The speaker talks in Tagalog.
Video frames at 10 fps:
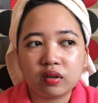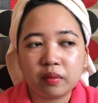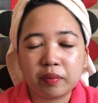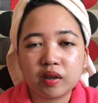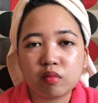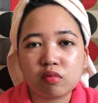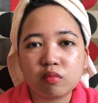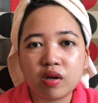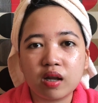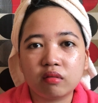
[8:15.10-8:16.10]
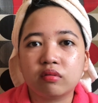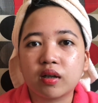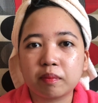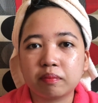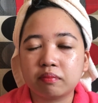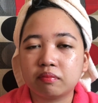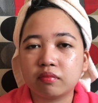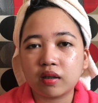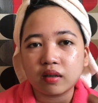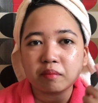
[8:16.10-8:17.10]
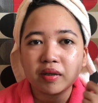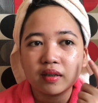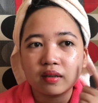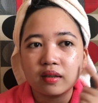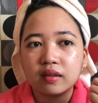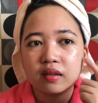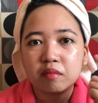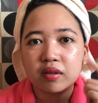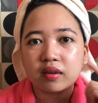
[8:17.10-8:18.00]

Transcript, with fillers: pinagmumula nung nag may nag itim